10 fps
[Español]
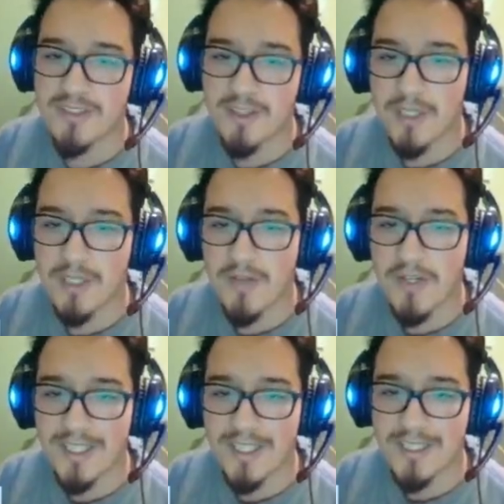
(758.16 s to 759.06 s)
A ver, que en
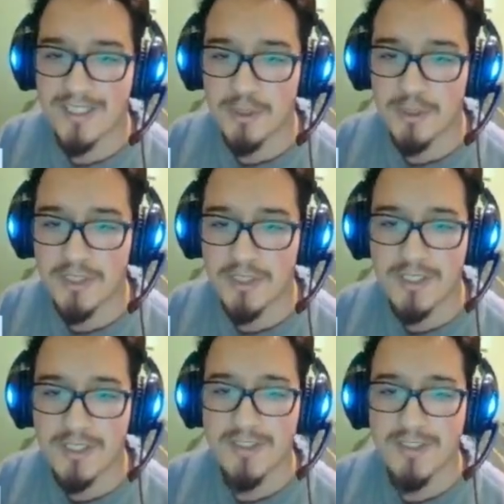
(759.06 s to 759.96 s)
la tenemos el siguiente.
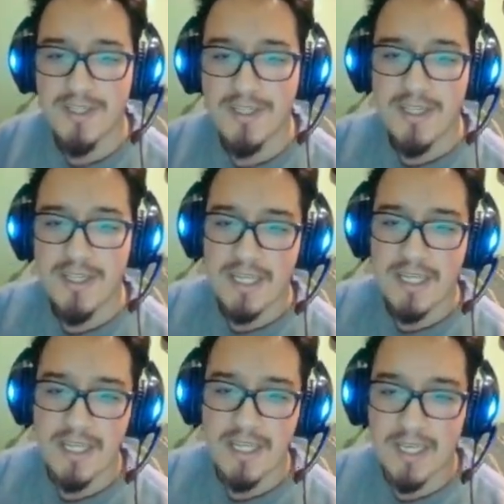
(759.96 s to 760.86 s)
Eh,
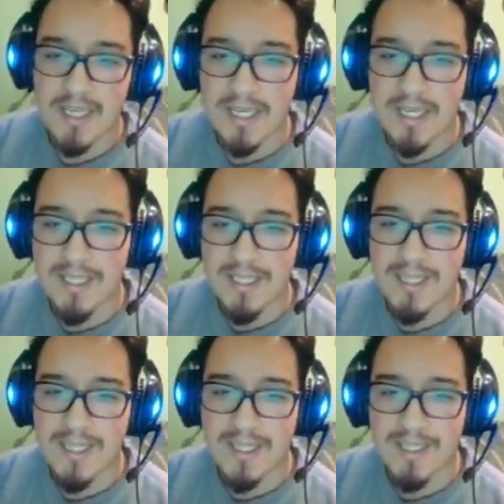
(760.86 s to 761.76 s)
skin
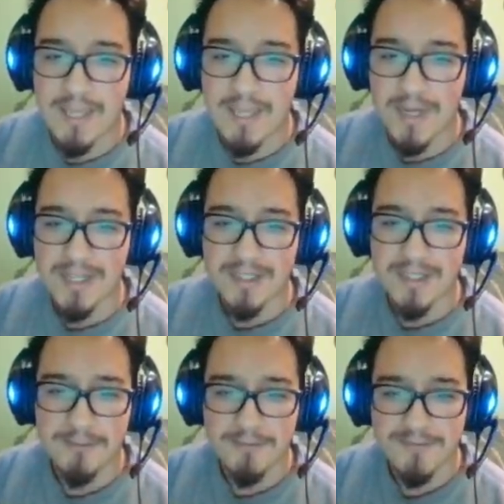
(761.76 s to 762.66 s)
de, de pack.
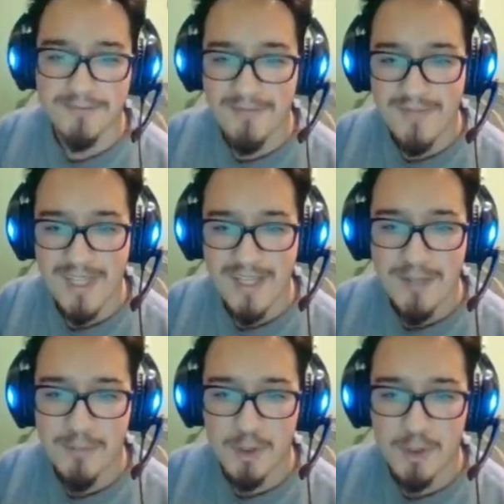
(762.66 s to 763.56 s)

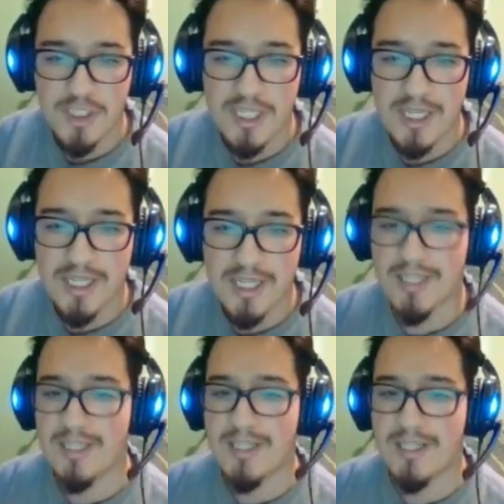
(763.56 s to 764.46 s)

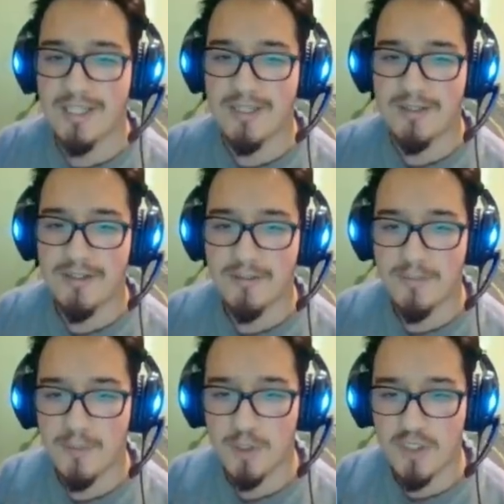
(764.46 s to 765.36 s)
Mochila.
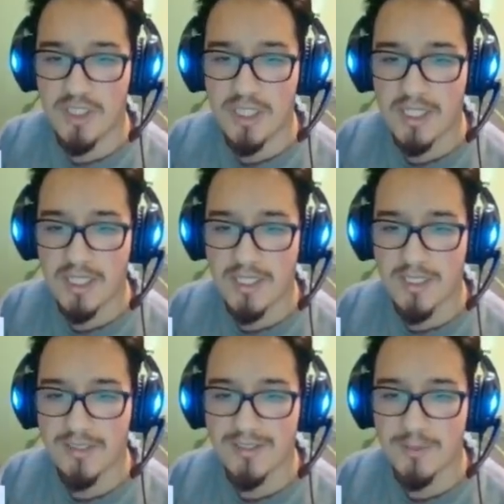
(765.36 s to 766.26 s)
Mochila.
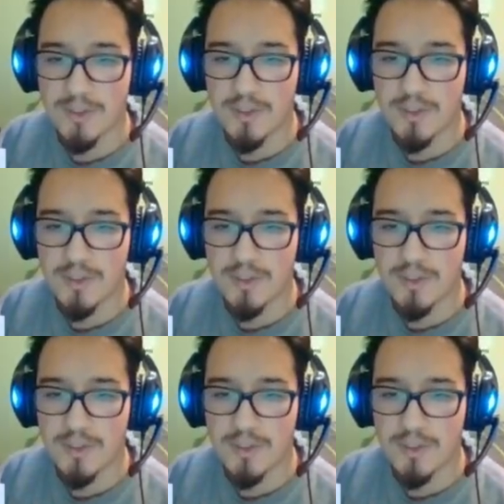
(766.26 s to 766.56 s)
Esa mochila.